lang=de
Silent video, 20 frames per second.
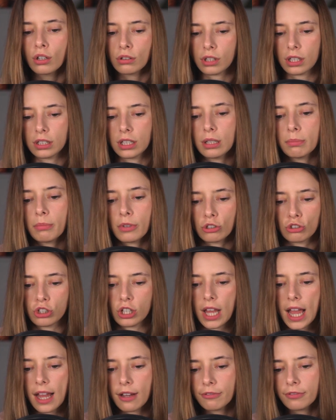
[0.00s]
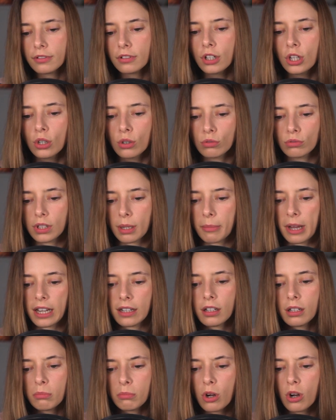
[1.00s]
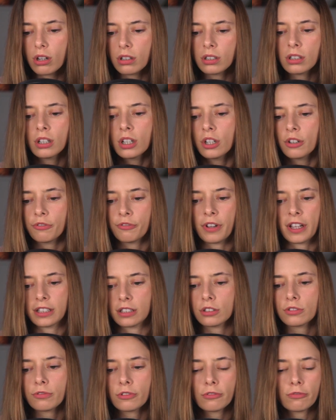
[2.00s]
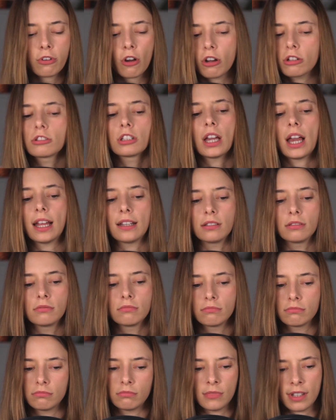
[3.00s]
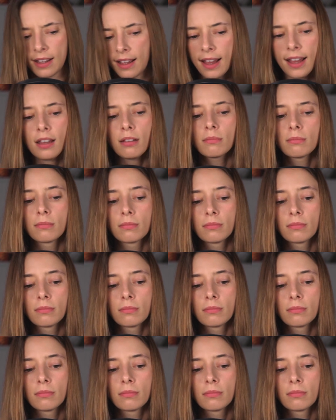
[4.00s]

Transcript: dann geht man schlafen und am anderen Morgen fängt es von vorne an. Na?